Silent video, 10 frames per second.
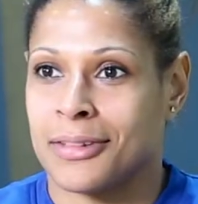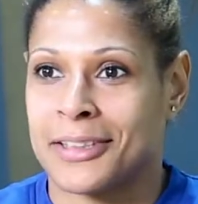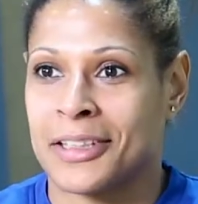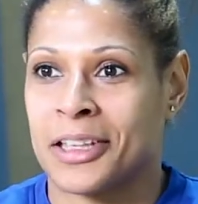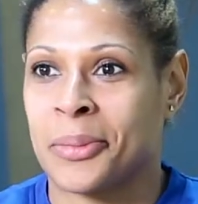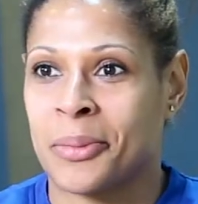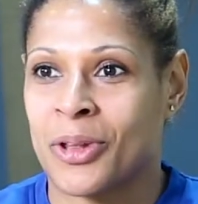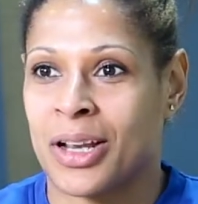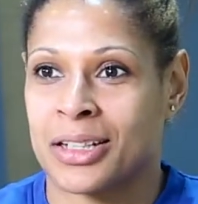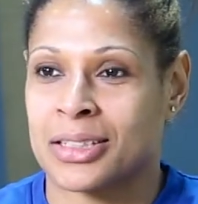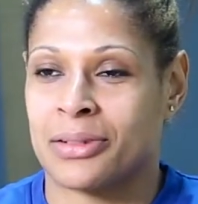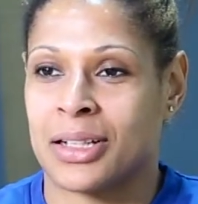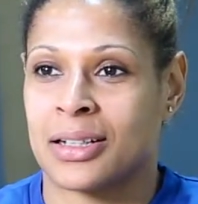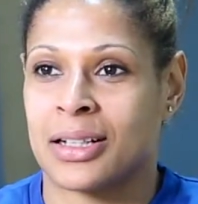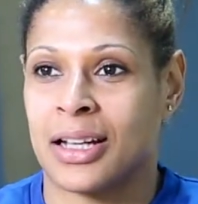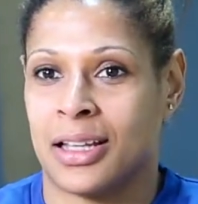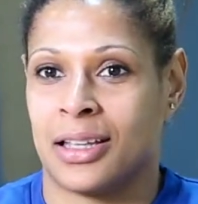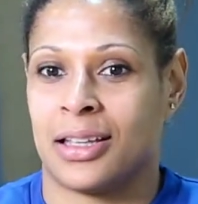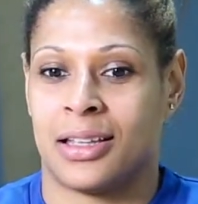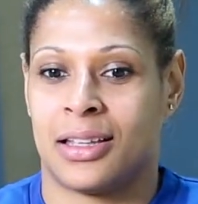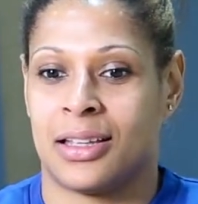Decidirme, me dio la carta blanca y